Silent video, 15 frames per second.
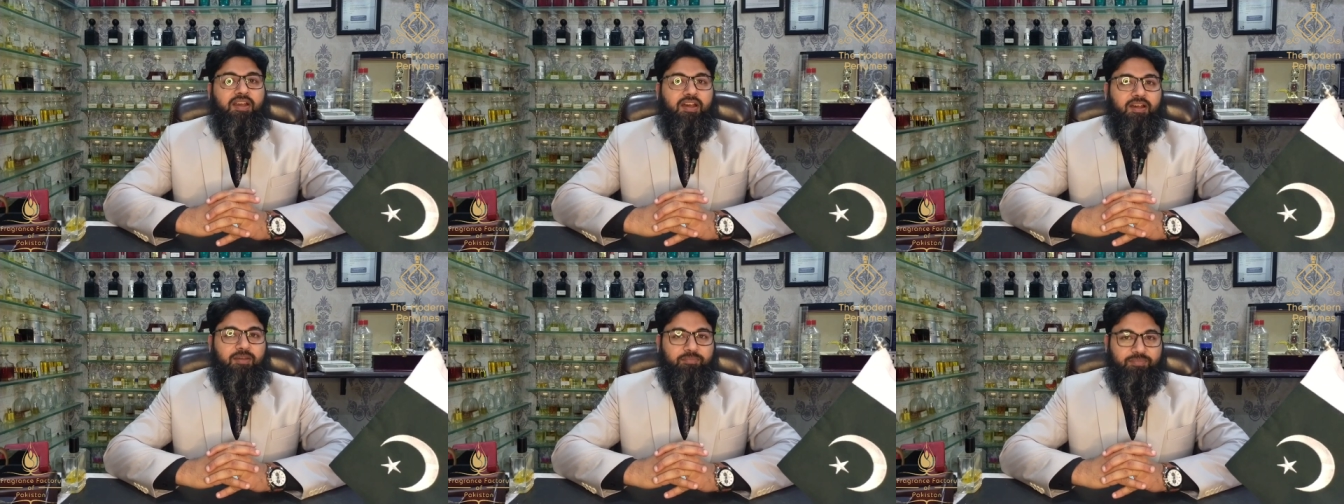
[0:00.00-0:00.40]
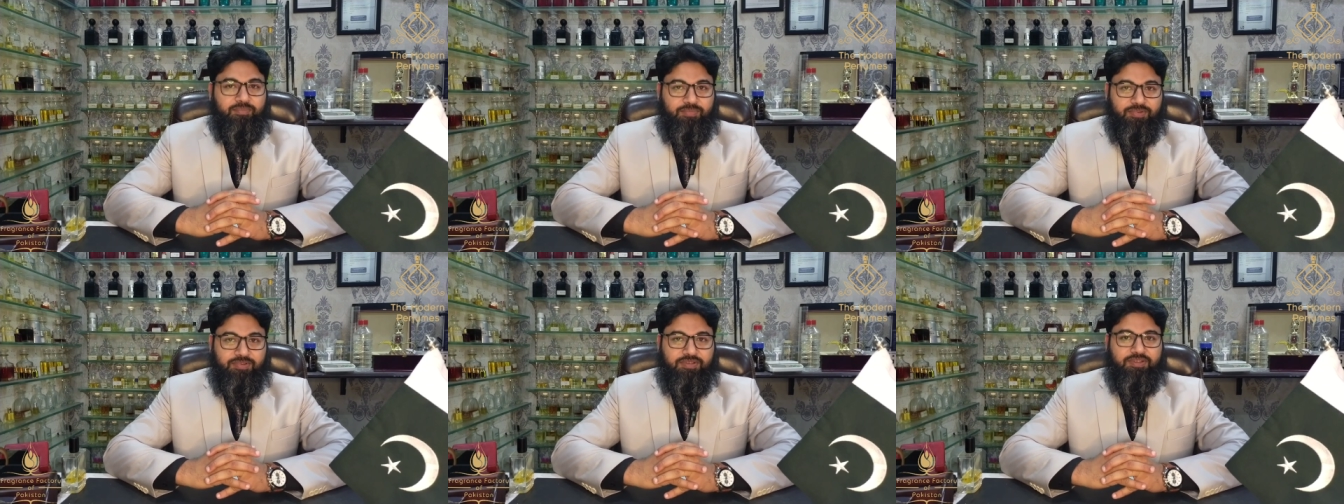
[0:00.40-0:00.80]
आप
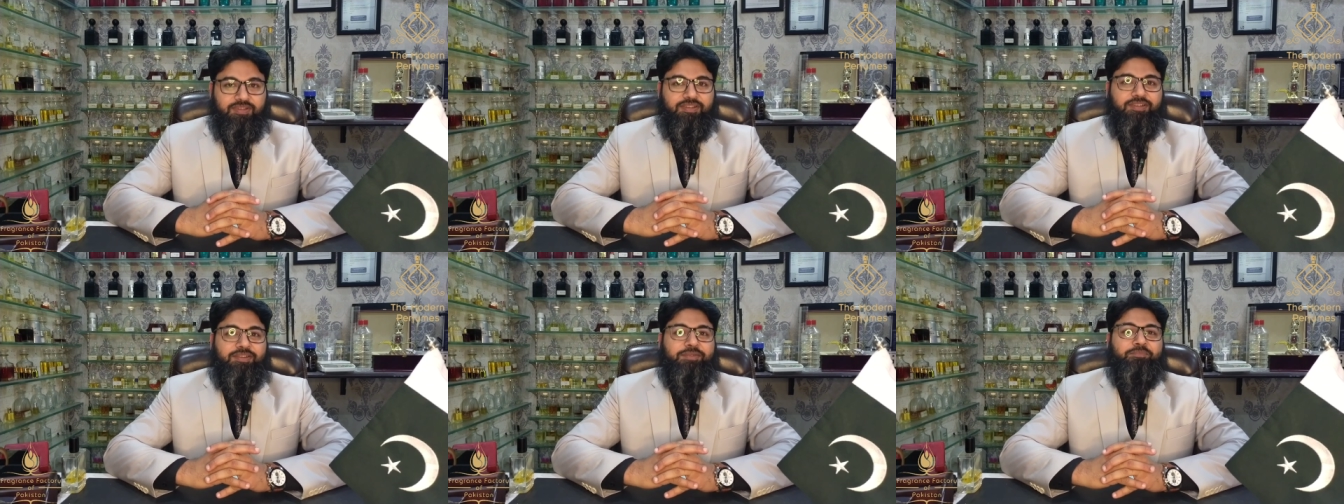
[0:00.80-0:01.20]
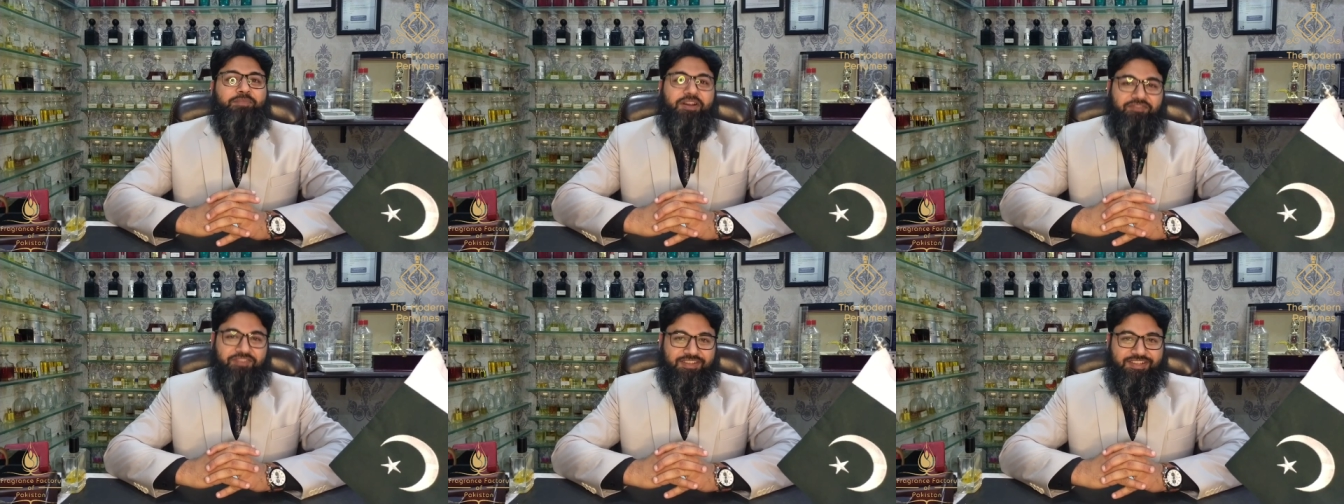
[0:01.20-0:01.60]

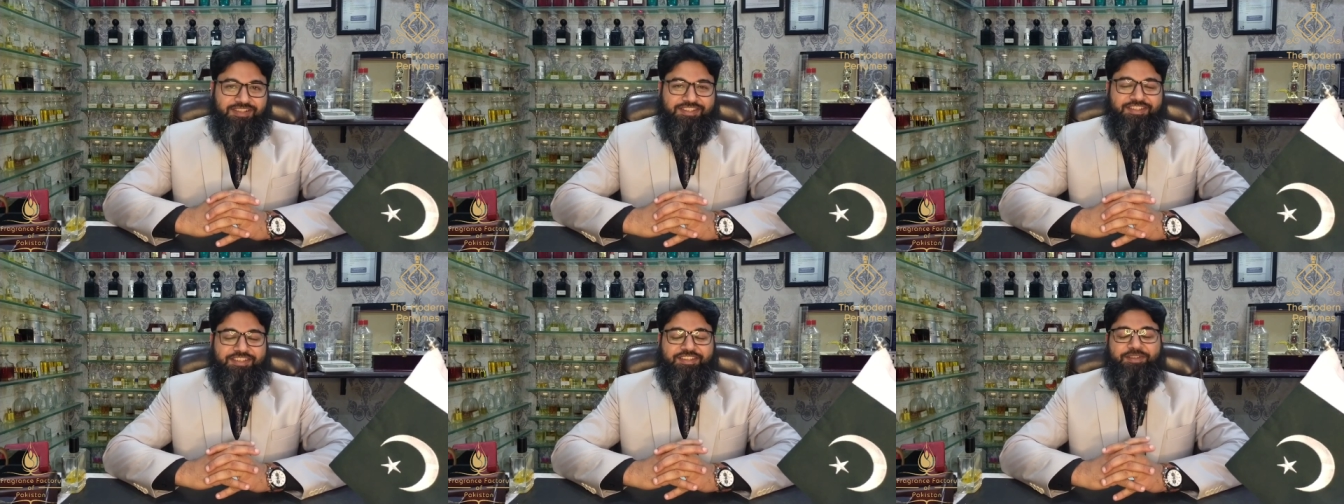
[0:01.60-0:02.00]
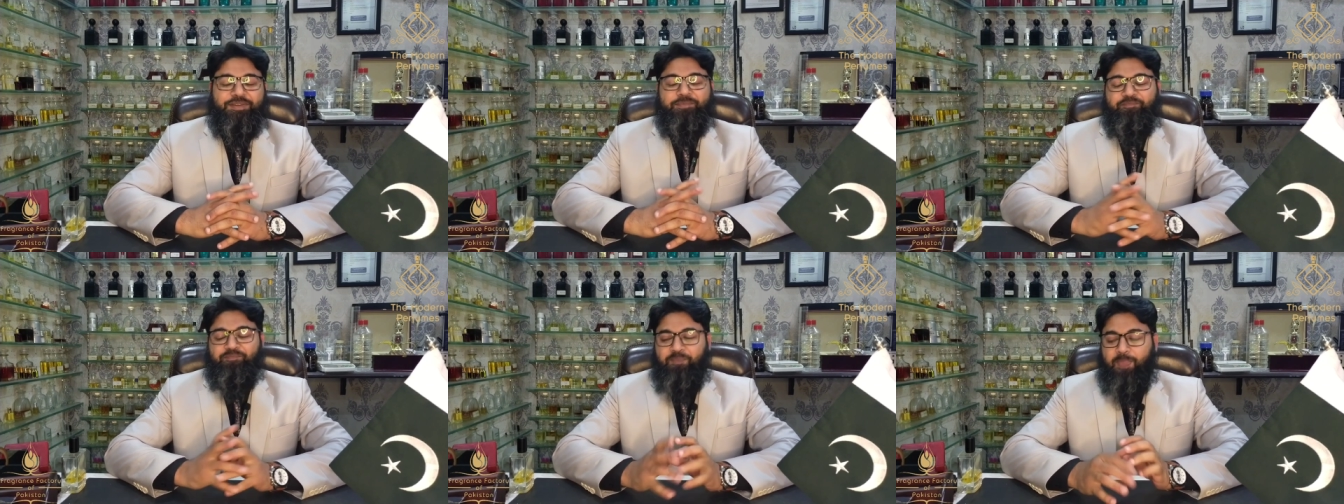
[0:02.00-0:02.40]
माफ़ी
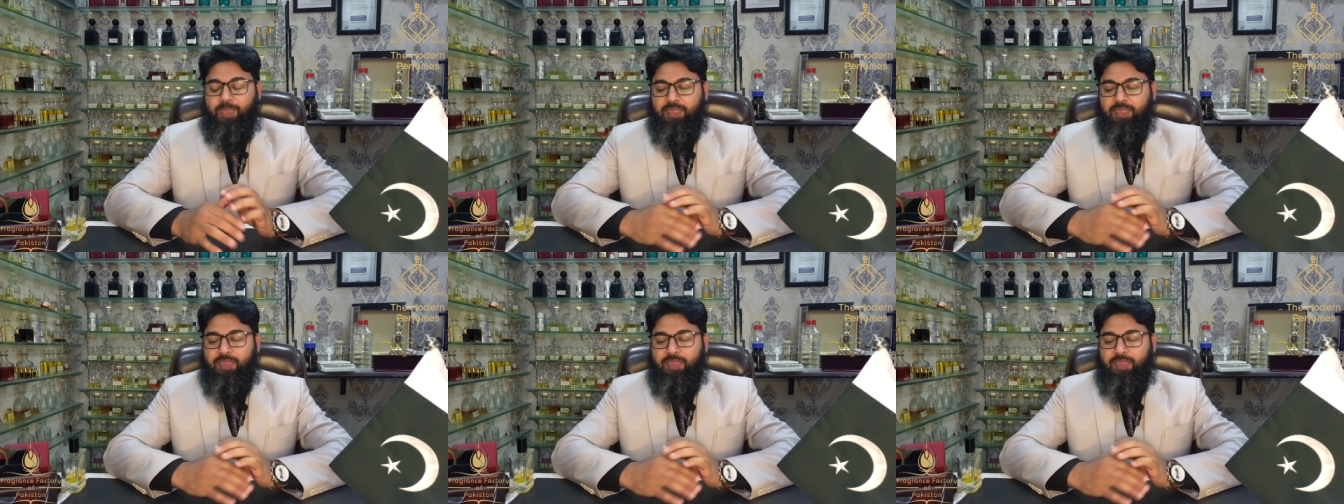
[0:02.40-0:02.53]
दीजिएगा